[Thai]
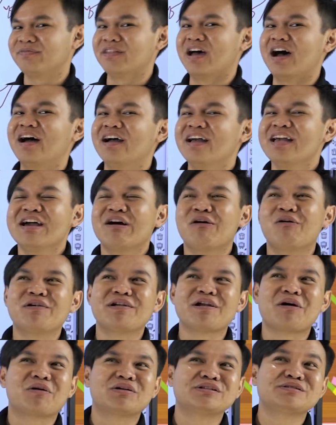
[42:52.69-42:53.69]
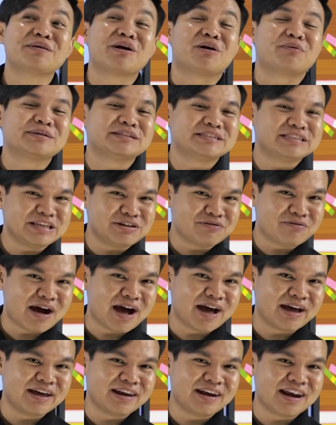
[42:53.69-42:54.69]
นะคนเราก็จะแบ่งออกเป็น4
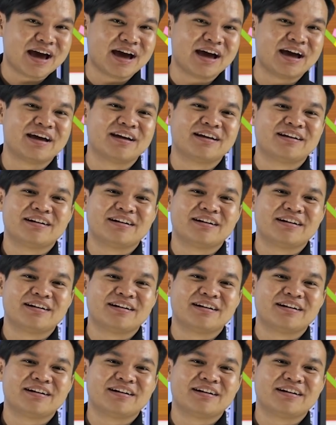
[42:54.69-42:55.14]
วัยนะ